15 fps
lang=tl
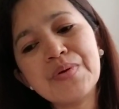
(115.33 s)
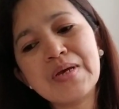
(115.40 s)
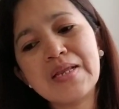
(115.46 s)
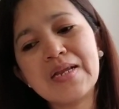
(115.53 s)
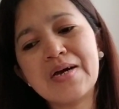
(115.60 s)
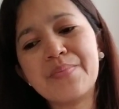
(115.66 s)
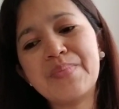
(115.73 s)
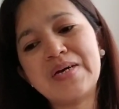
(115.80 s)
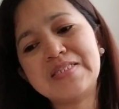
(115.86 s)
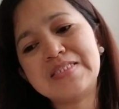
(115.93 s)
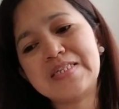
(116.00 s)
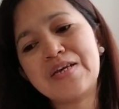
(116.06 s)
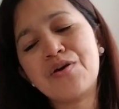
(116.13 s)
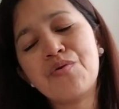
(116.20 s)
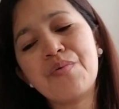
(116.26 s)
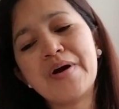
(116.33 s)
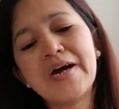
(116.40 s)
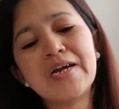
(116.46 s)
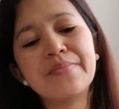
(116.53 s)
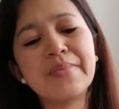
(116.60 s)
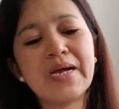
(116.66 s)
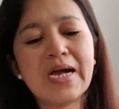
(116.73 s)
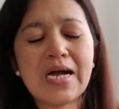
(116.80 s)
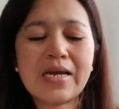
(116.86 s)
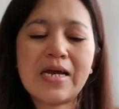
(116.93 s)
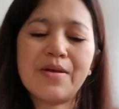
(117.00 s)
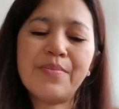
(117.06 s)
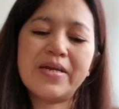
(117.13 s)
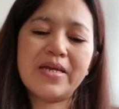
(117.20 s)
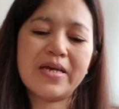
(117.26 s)
ilang months required, mag-aral
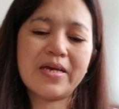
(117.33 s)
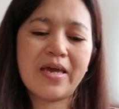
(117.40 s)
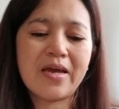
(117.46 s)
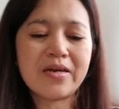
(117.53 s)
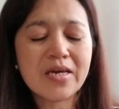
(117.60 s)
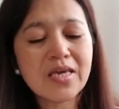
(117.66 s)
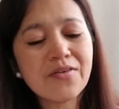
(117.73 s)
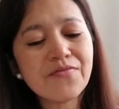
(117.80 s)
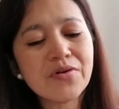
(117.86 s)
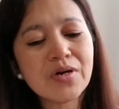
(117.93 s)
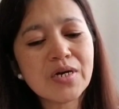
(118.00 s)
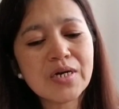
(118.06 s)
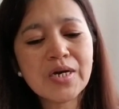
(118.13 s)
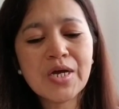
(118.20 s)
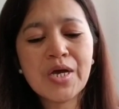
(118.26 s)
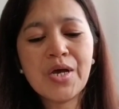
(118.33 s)
ba ng caregiver,